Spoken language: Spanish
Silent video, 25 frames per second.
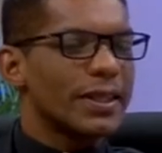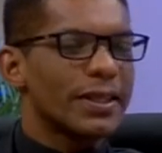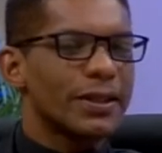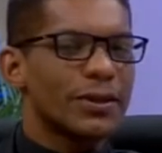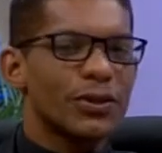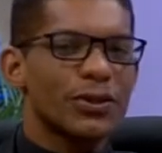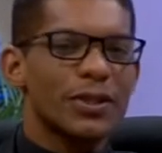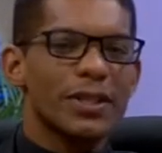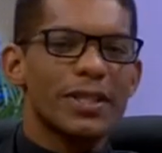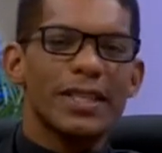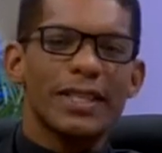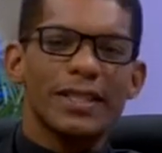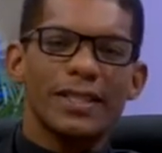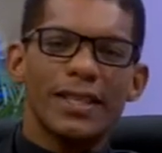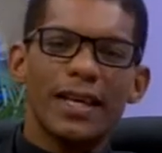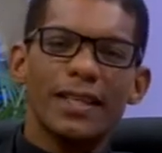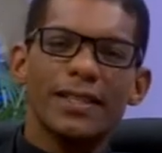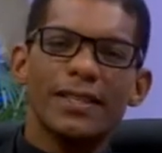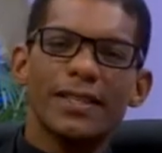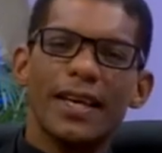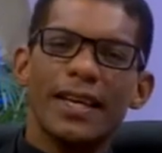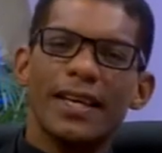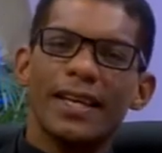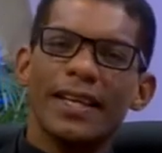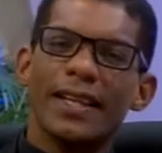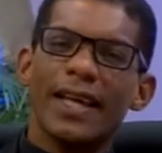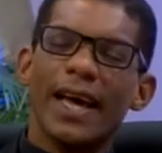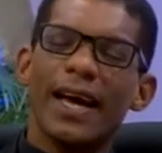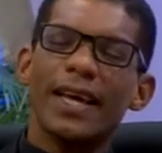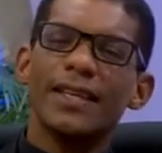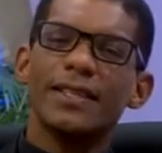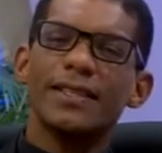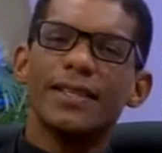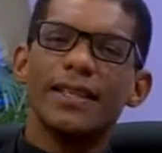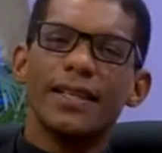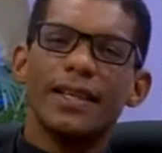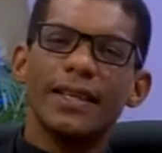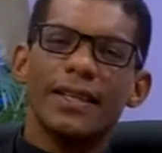Entonces quizás el
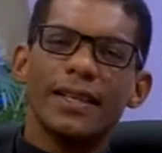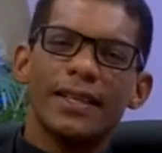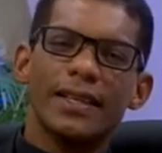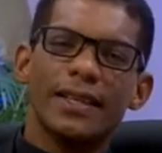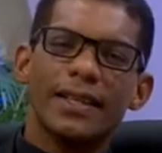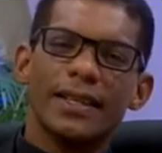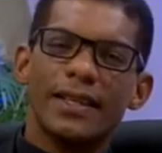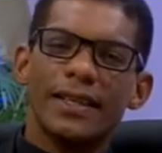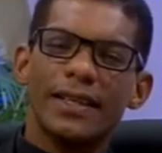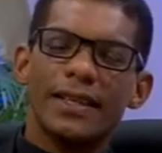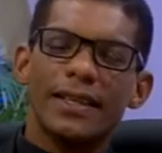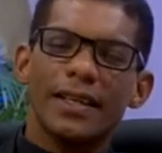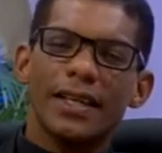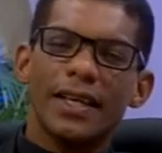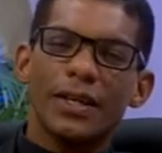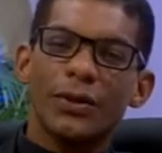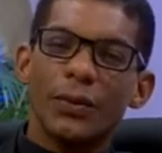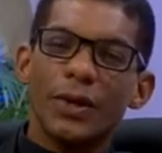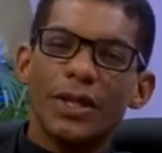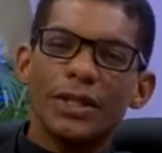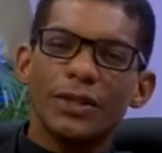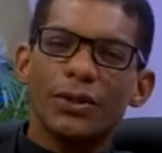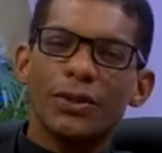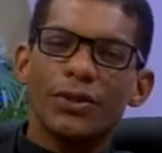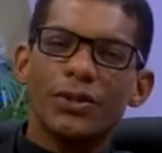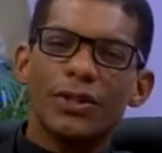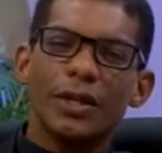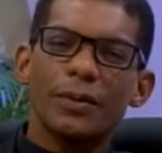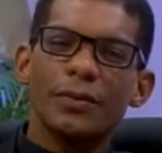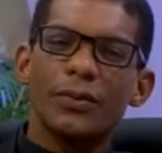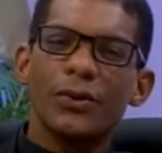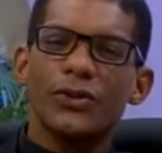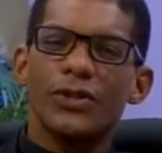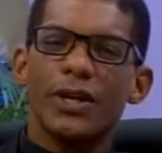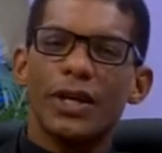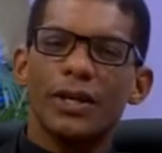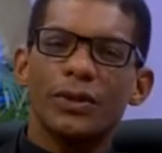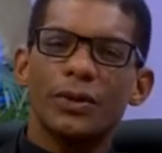ideal sería que nuestros
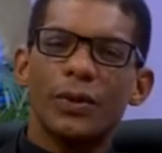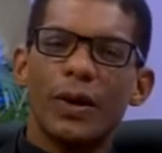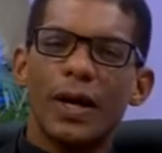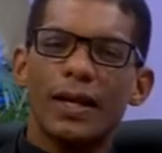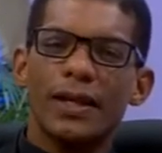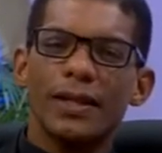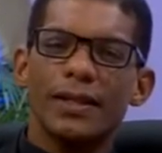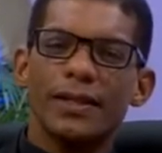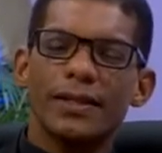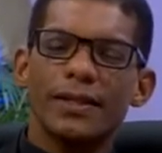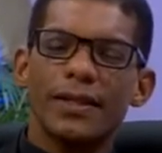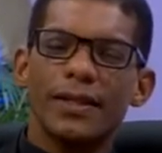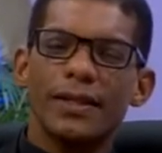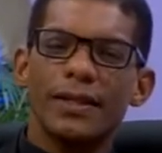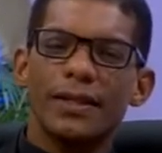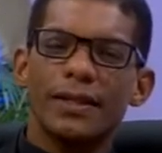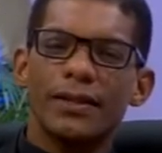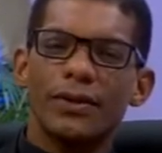tiempos actuales